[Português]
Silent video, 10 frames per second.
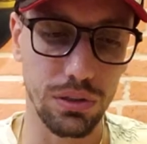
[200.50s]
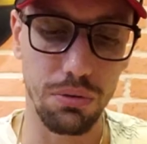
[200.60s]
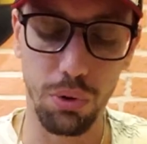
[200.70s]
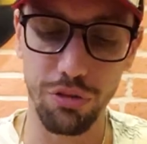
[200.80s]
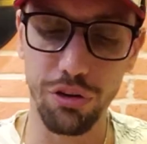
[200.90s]

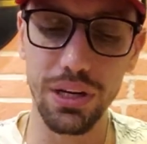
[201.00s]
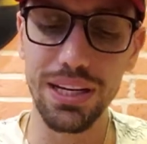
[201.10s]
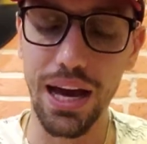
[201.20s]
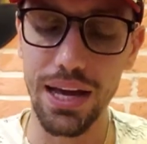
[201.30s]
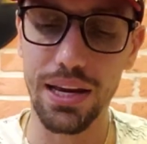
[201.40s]
Bom, eu vou
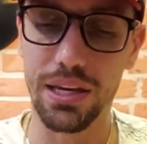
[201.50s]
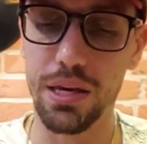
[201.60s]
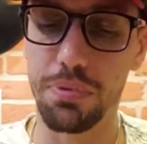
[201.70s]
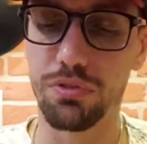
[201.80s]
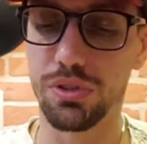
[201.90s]
ligar ele
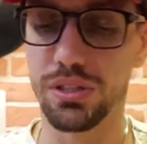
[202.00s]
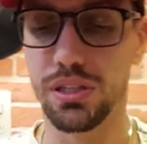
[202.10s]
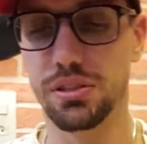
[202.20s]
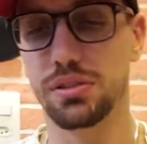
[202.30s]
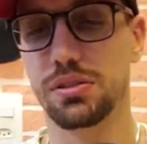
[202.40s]
aqui para
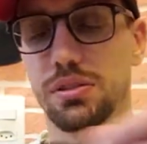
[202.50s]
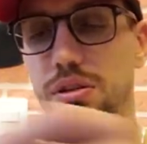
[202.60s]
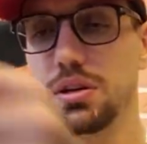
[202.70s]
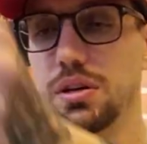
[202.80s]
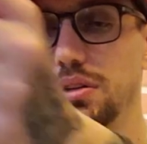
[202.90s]
vocês
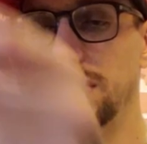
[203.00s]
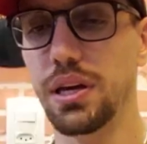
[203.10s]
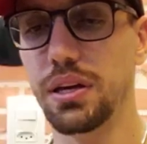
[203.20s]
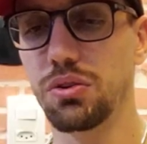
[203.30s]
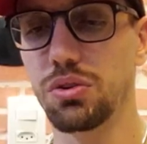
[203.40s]

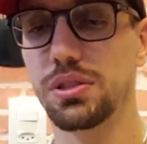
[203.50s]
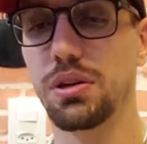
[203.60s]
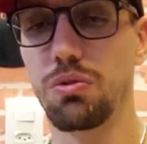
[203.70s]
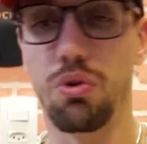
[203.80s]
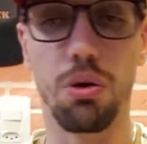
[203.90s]
terem
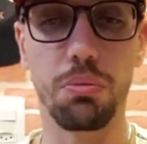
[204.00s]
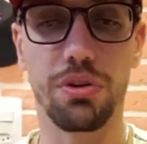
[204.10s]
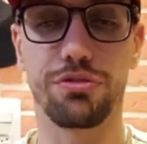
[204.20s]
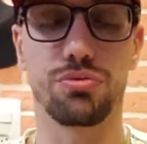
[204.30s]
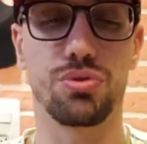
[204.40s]
noção como
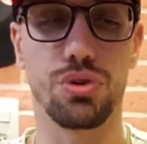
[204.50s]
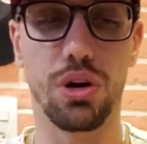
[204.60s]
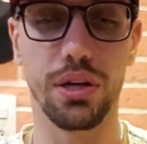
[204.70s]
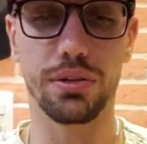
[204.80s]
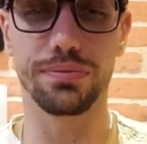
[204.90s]
que
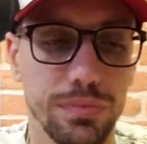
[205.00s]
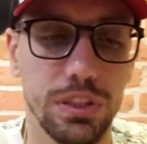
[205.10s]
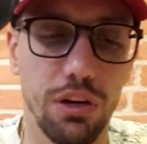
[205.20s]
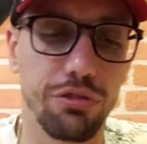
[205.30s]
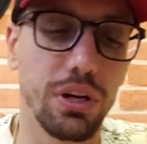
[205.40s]
funciona.
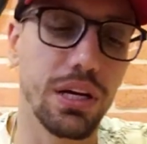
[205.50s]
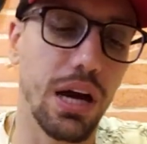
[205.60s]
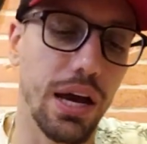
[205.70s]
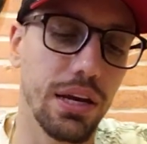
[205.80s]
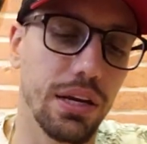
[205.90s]
Então eu vou
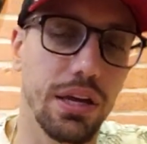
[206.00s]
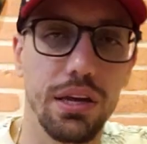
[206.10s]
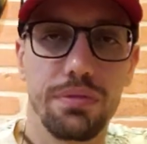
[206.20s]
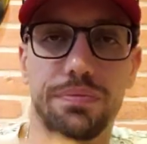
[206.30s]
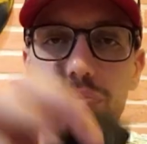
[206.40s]
ligar ele
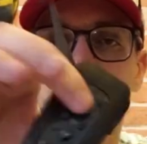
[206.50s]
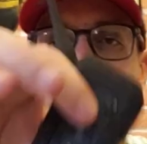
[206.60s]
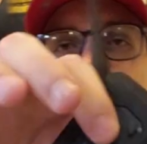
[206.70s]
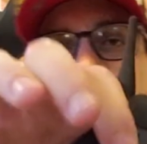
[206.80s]
aqui, vou